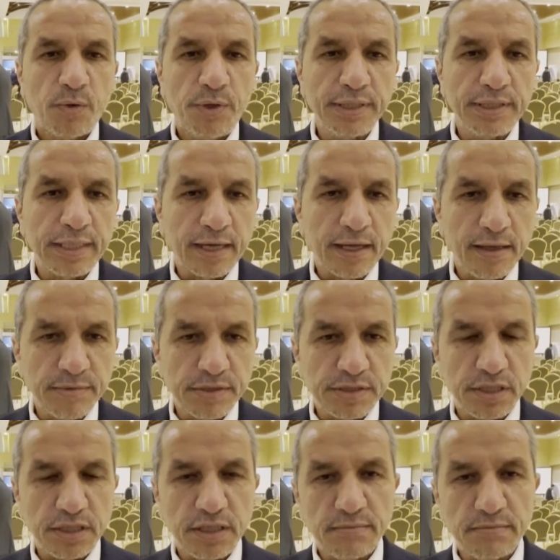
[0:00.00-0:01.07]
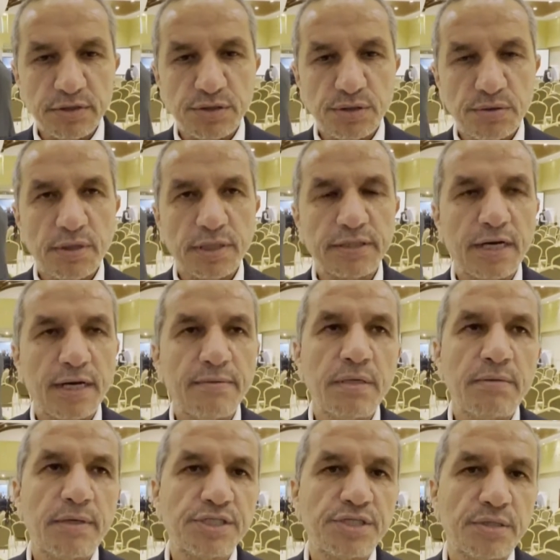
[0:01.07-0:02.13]
أعيد تقييم ال 60 مشروع واخترنا
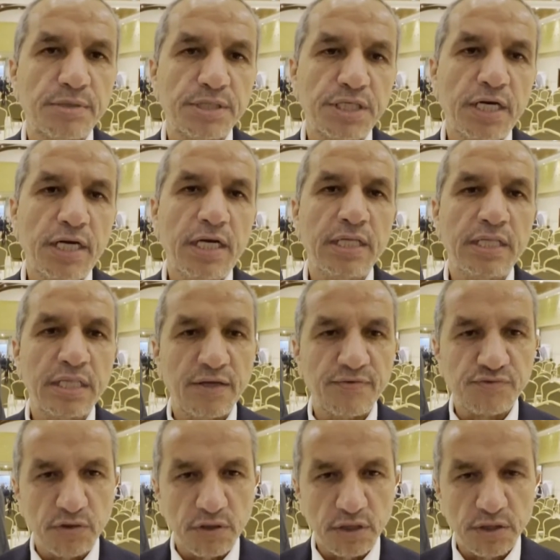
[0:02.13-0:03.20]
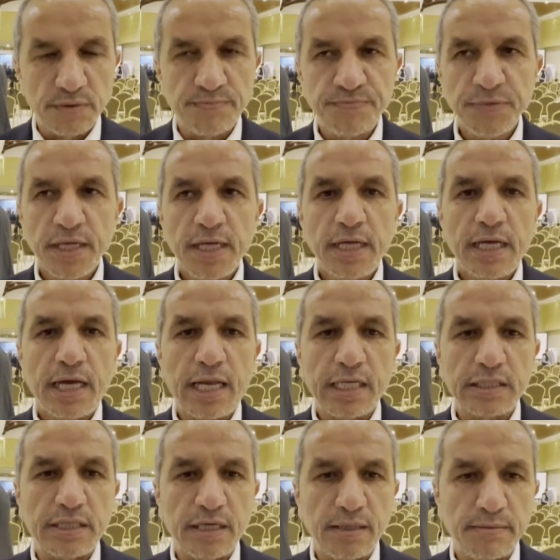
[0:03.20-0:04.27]
منه 10 مشاريع اللي تنافسوا اليوم على
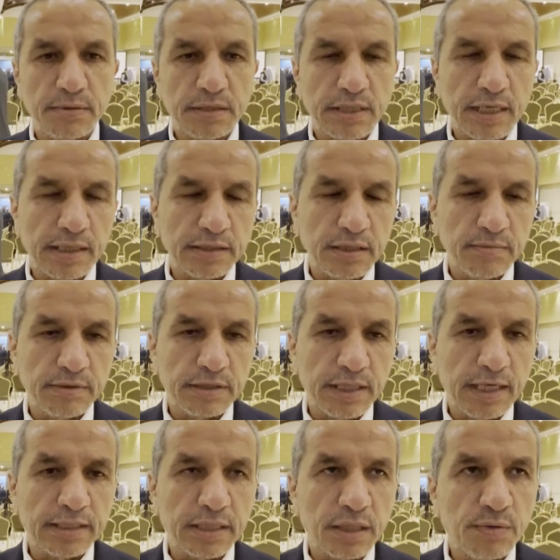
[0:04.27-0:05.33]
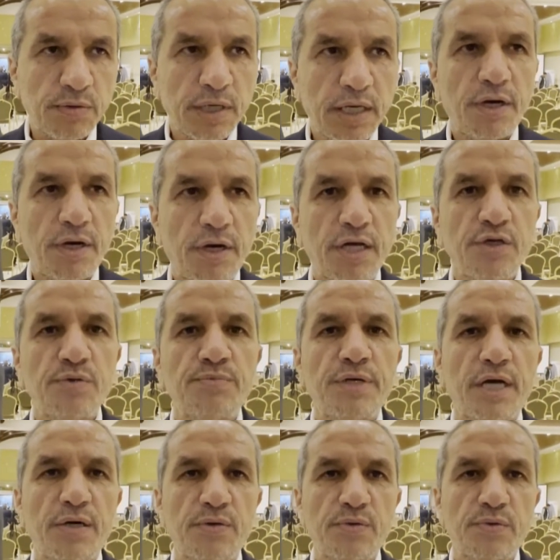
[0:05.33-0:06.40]
التراتيب الثلاثة الأولى
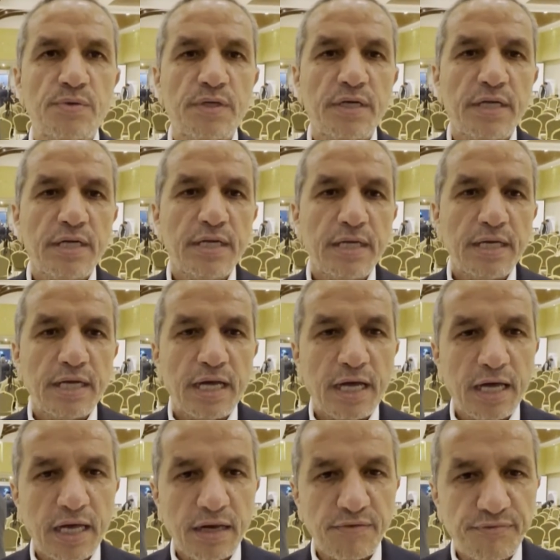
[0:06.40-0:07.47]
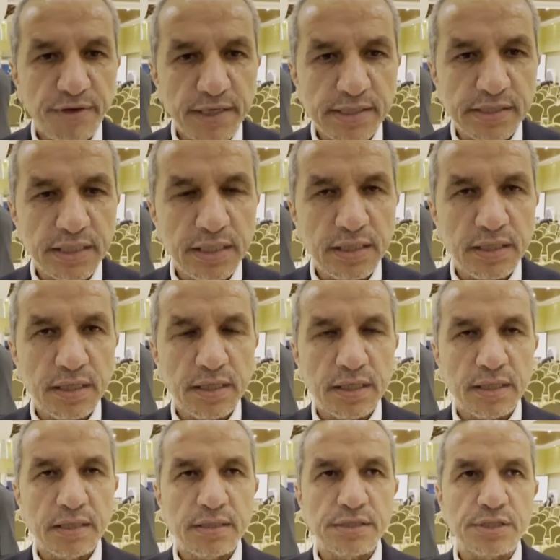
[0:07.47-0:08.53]
وحيمنحوا الفائزين
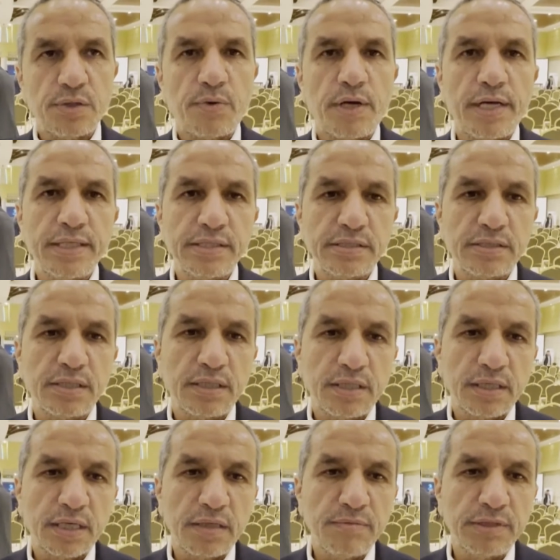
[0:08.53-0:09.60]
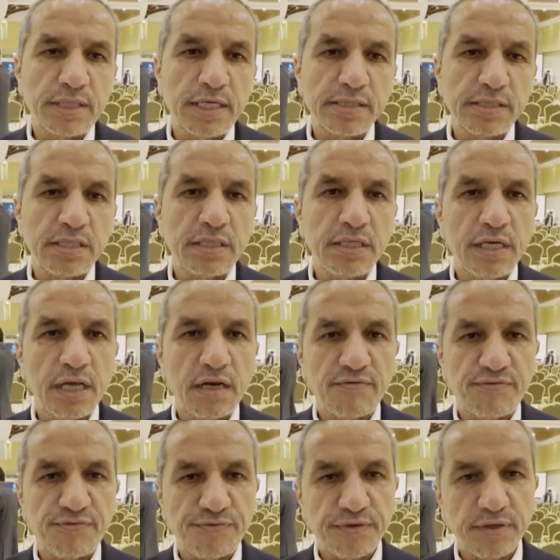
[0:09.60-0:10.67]
آه، جوائز آه، قيمتها 60000
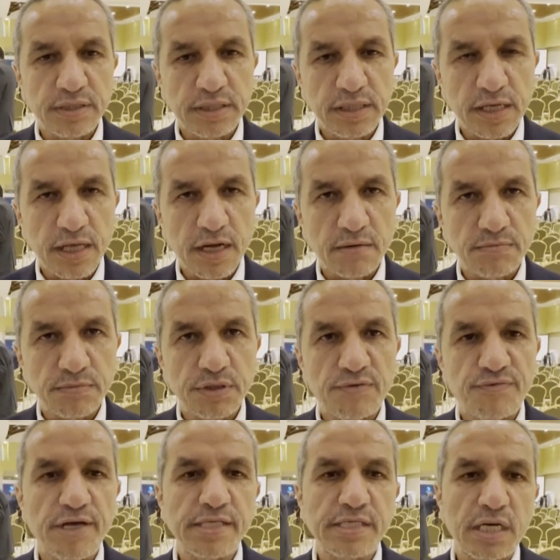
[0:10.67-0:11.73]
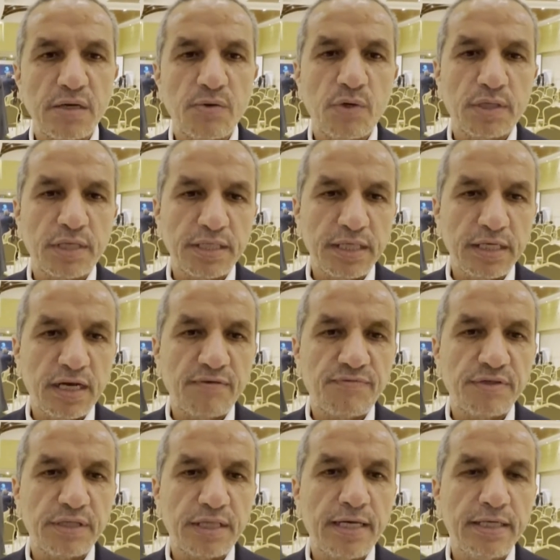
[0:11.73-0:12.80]
ألف دينار الفائز الأول 30000 ألف
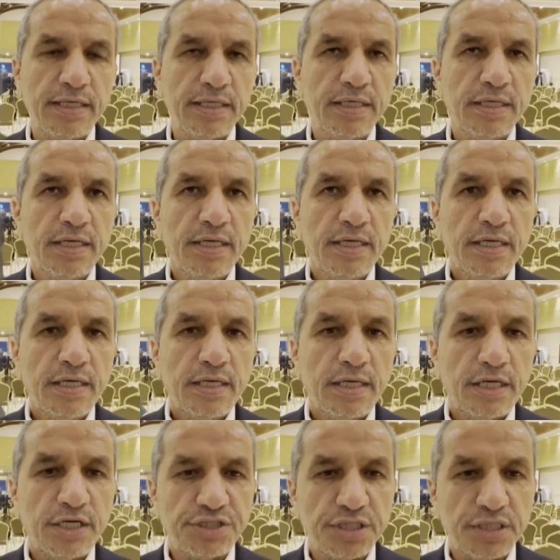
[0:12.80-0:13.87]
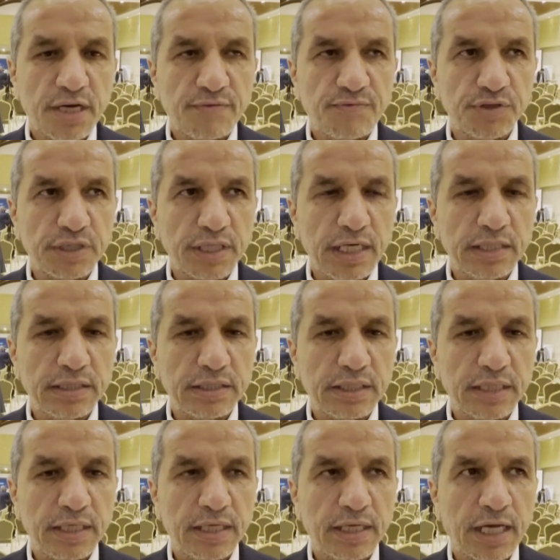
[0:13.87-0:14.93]
الثاني 20000 ألف والثالث
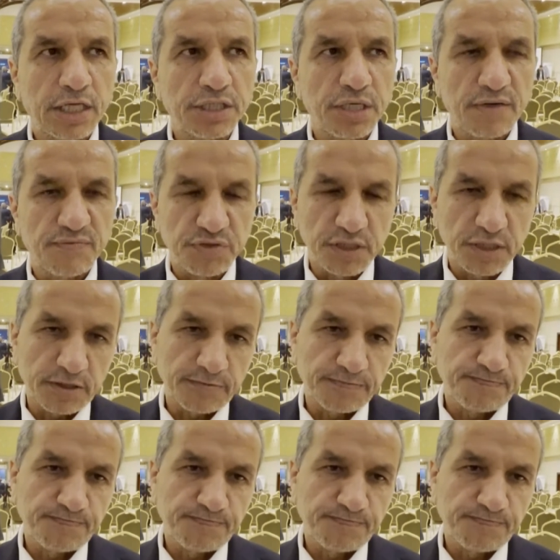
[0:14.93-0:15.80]
10000 آه، ألف دينار